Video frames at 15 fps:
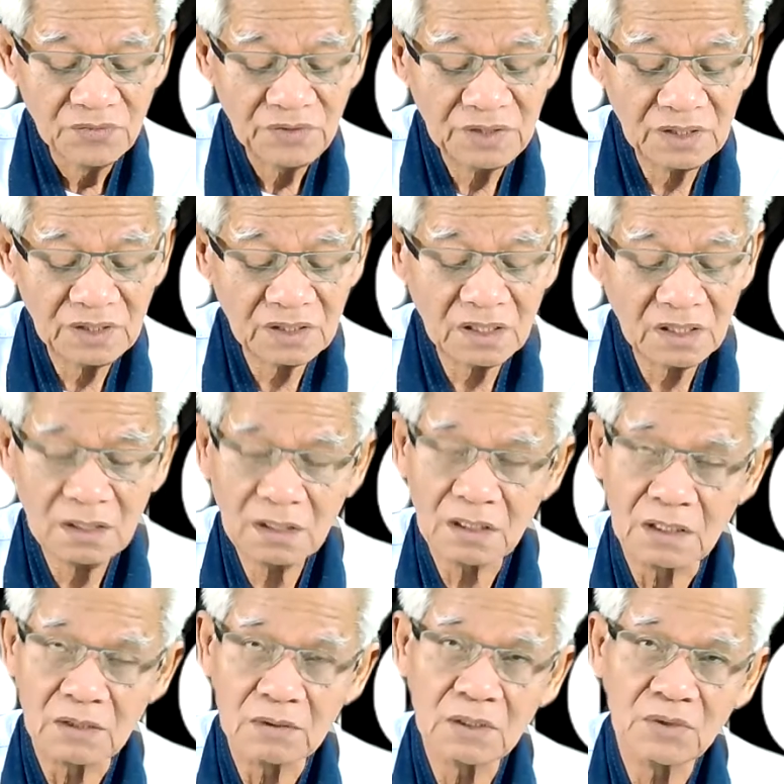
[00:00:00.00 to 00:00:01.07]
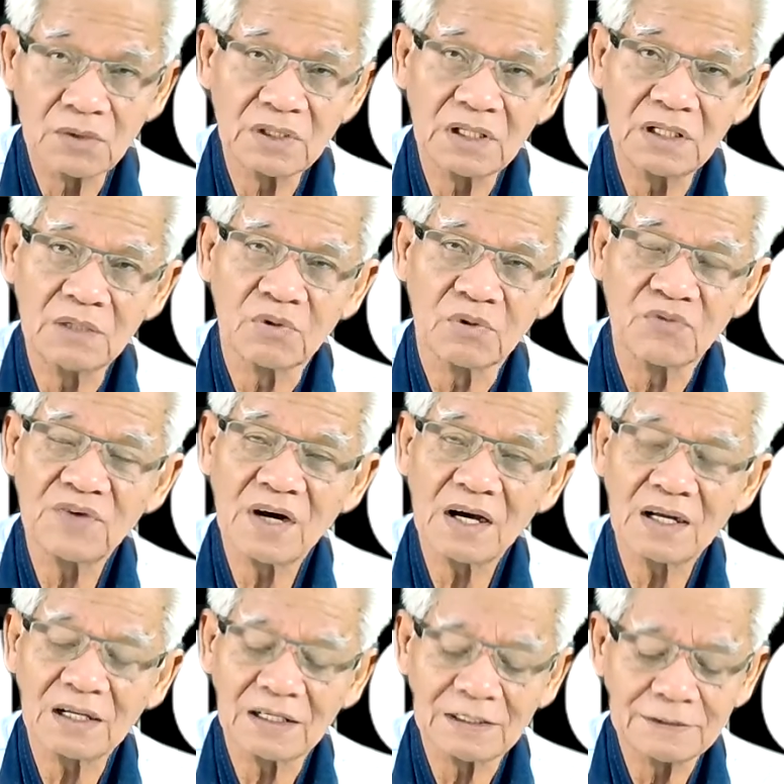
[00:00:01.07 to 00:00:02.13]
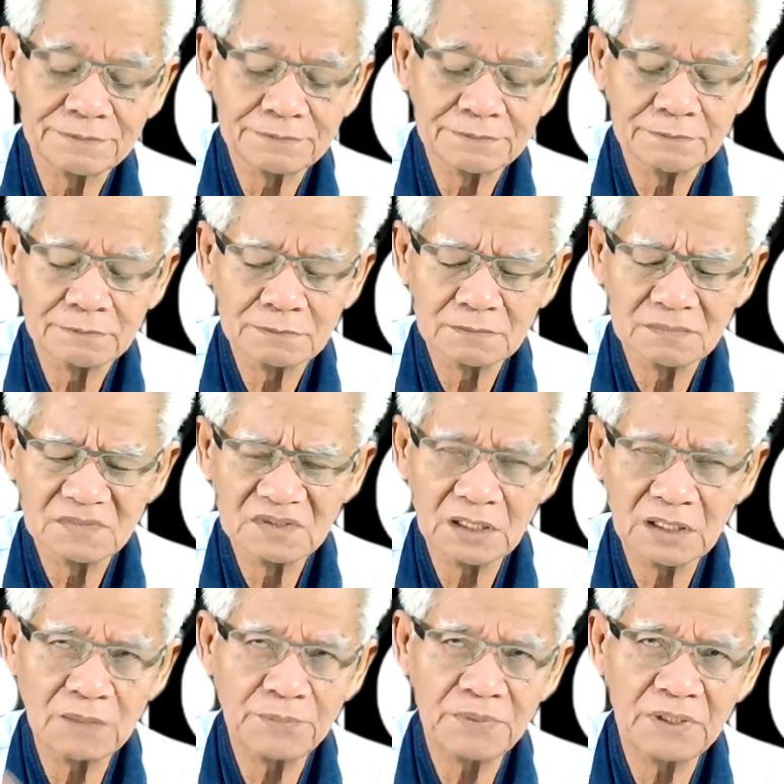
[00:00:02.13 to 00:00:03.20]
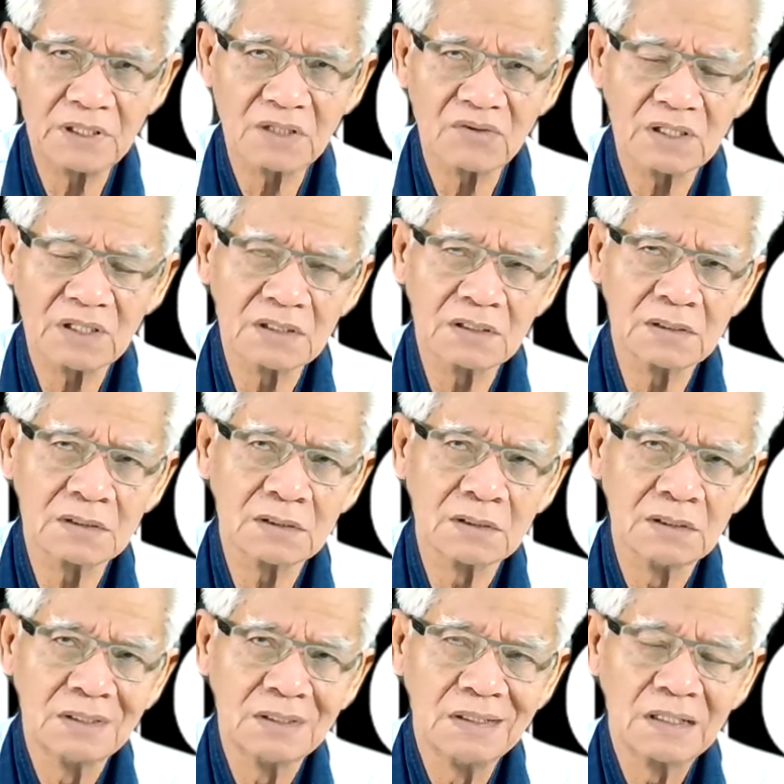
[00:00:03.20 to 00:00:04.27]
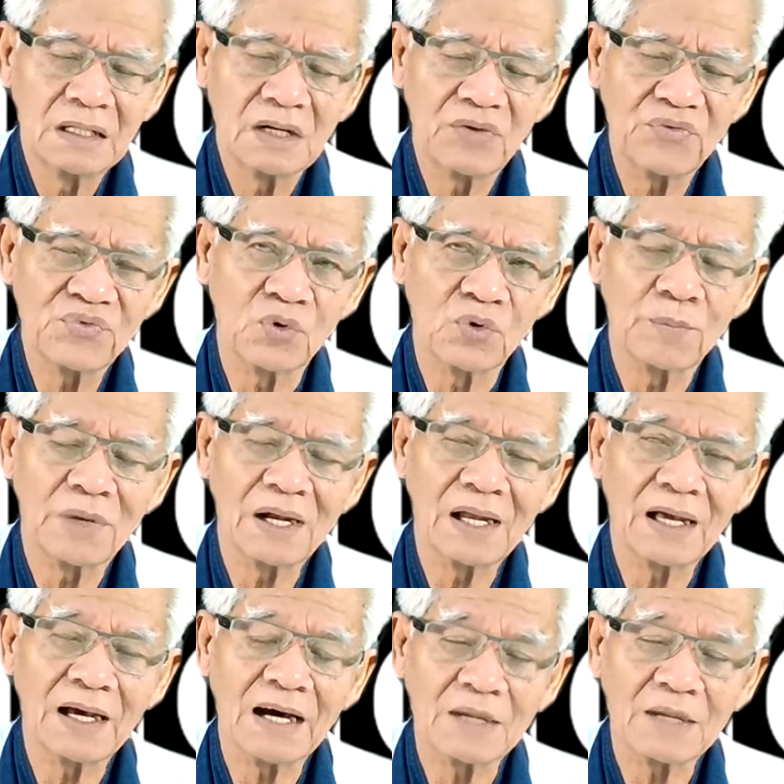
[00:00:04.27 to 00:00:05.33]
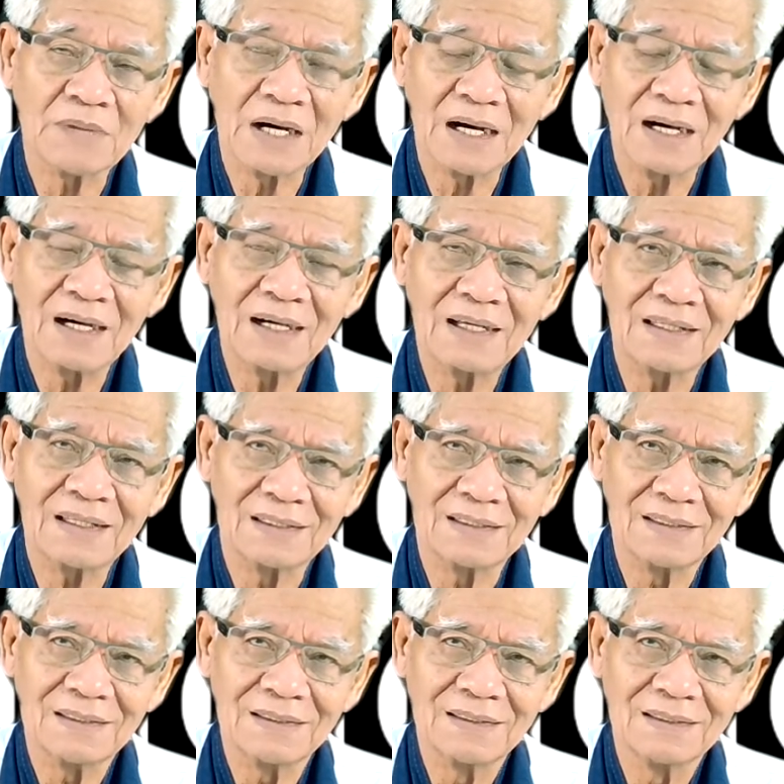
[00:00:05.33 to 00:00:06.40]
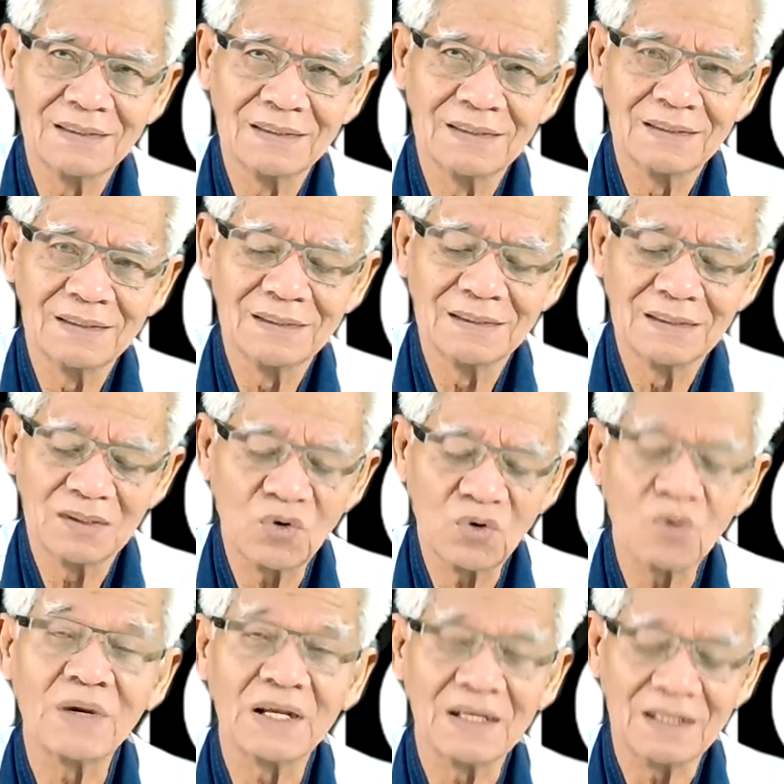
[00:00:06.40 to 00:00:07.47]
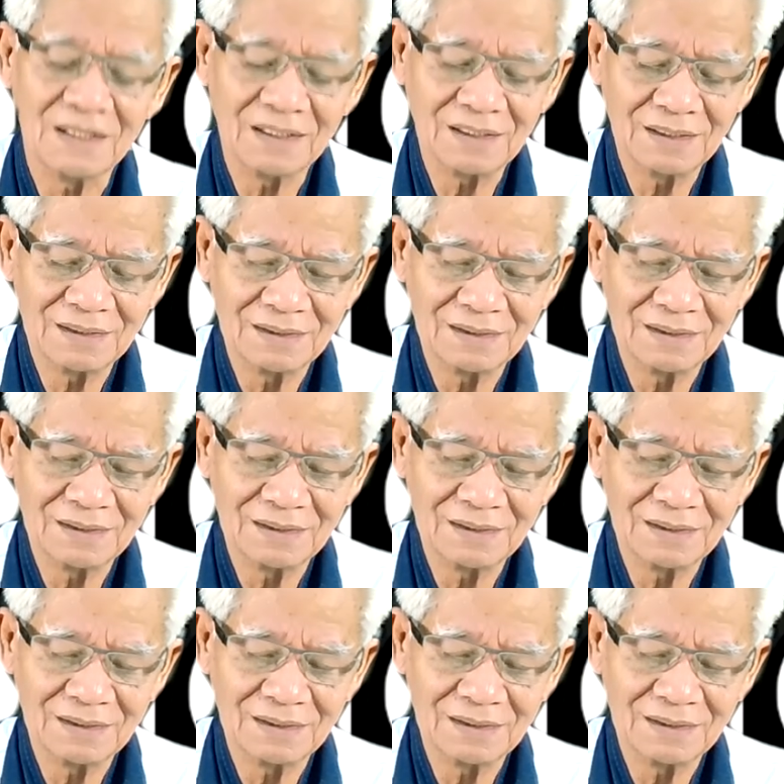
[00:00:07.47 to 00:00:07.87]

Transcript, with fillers: วิธีคิดเกี่ยวดวงอาทิตย์เนี่ยผมว่านะคิดกินนะว่าอืมเขาส่งพลังงานมาให้โลกใบนี้